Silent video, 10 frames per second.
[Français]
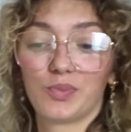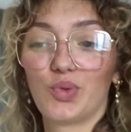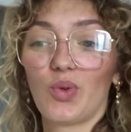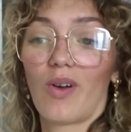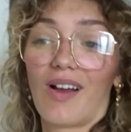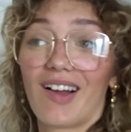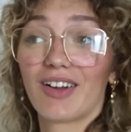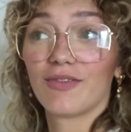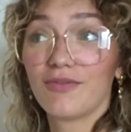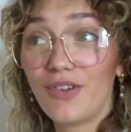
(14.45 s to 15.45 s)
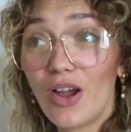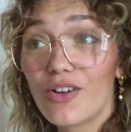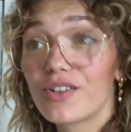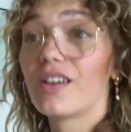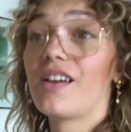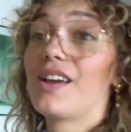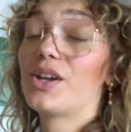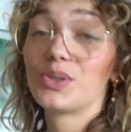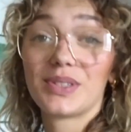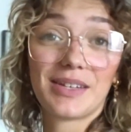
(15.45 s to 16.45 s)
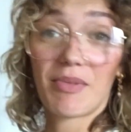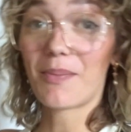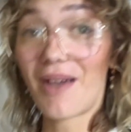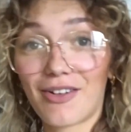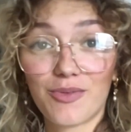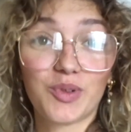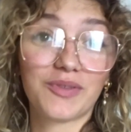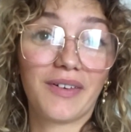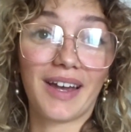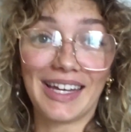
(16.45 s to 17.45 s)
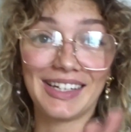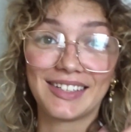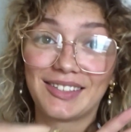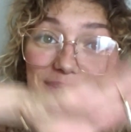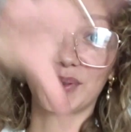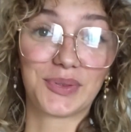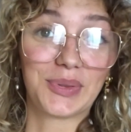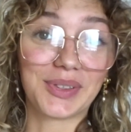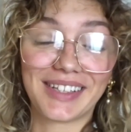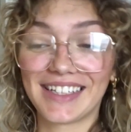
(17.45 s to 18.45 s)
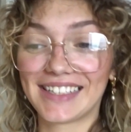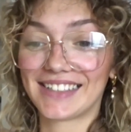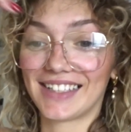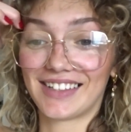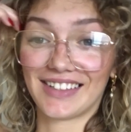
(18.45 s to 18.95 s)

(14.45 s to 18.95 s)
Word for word: pour un vlog. Je sais même pas comment on va se tourner cette,